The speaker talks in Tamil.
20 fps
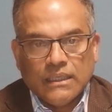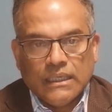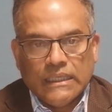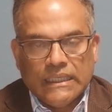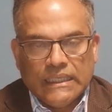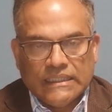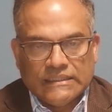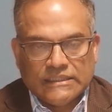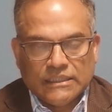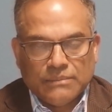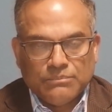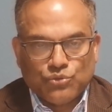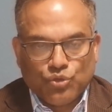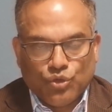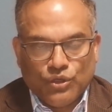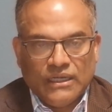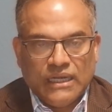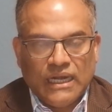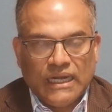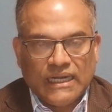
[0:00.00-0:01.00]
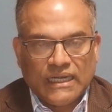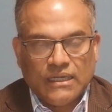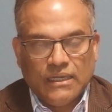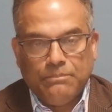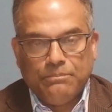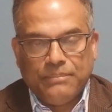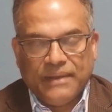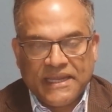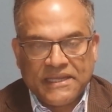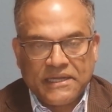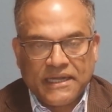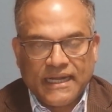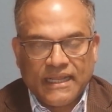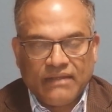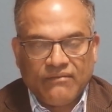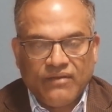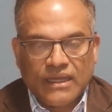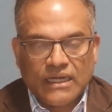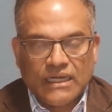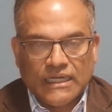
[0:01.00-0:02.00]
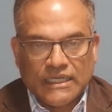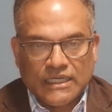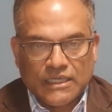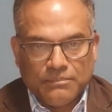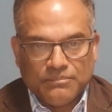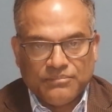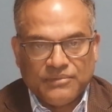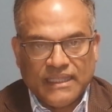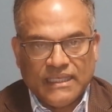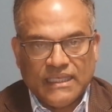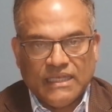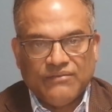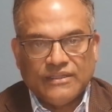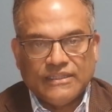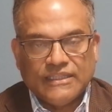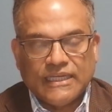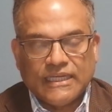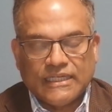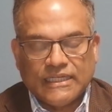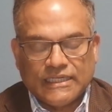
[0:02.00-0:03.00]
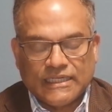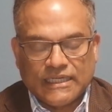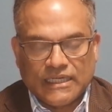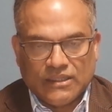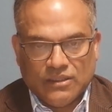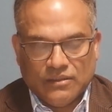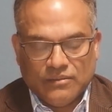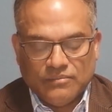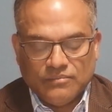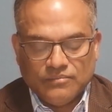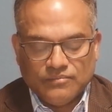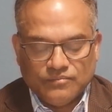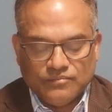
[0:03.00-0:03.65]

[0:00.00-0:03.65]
ஏழு லட்சம் தொழிலாளர்கள் பயனடைவார்கள் என்றும் தெரிய வந்திருக்கின்றது